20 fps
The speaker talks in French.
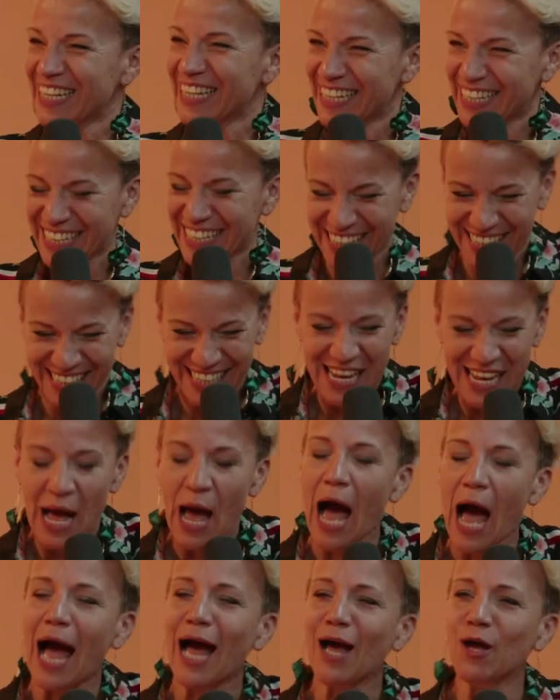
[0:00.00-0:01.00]
Voilà,
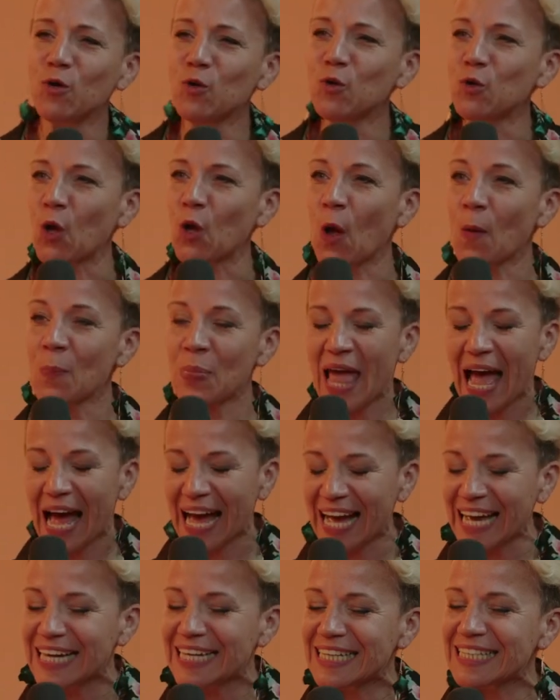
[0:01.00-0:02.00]
en train peut-être.
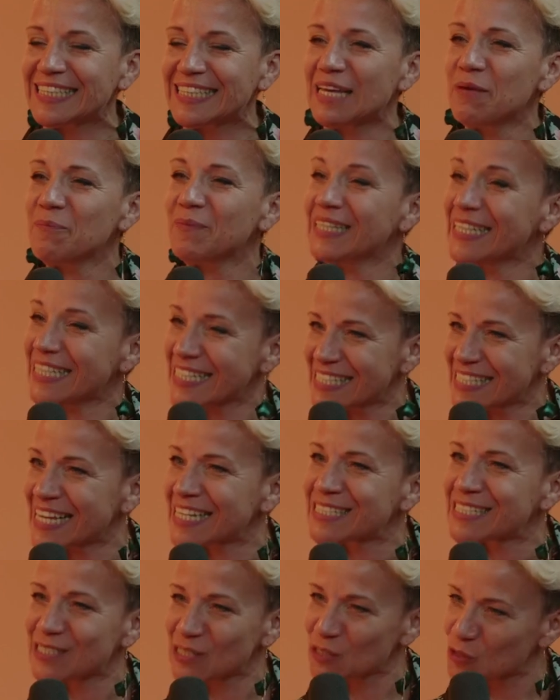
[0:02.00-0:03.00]

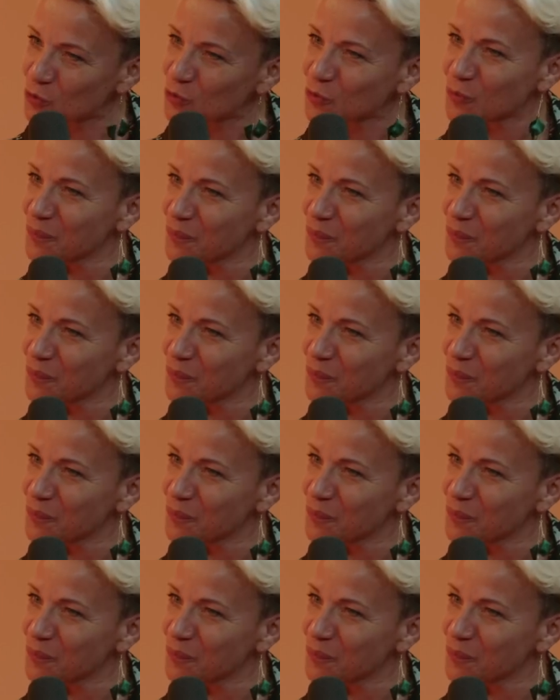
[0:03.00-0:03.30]
Indemnisation.